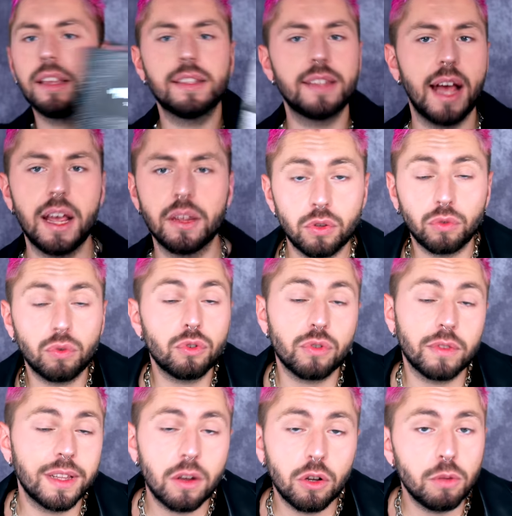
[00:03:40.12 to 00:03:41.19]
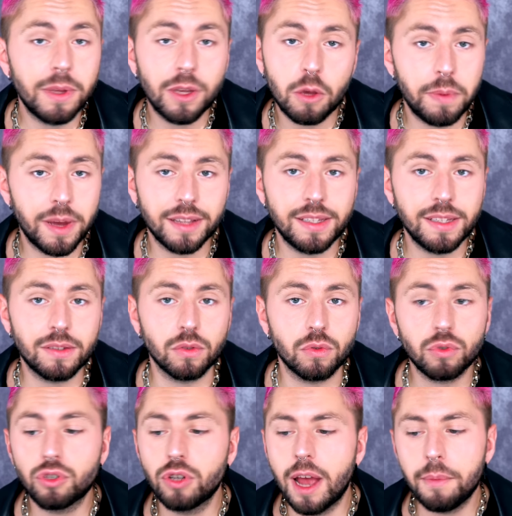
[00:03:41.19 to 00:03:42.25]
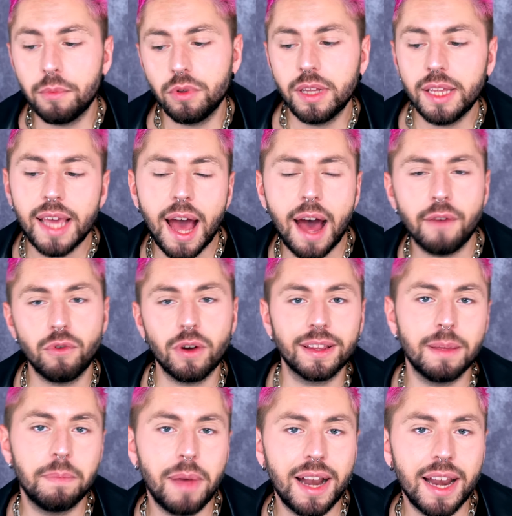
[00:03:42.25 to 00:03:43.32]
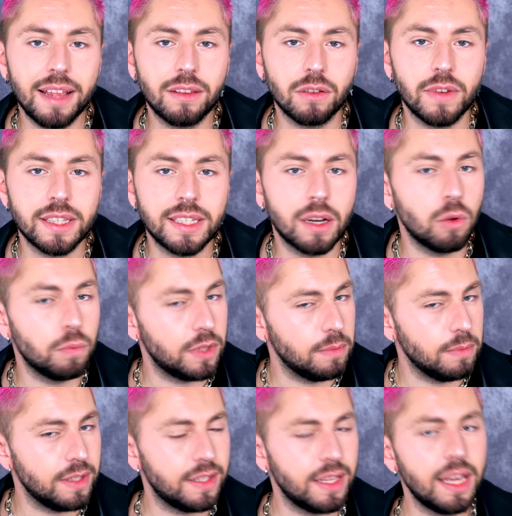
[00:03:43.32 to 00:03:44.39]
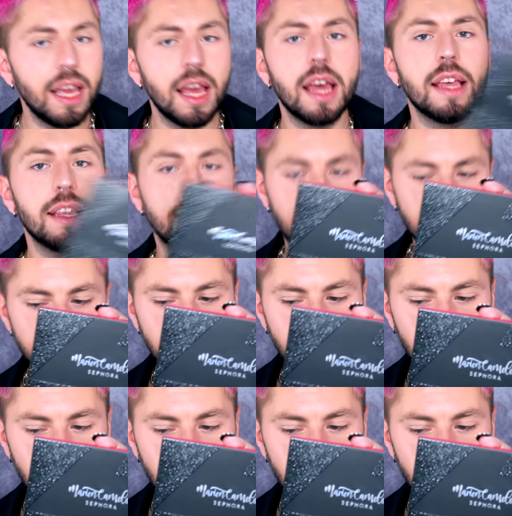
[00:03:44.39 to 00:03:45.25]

Ça, surtout que je suis en école de make-up artiste donc je suis amenée à avoir des palettes, on va dire, optimisées. Ça, c'est le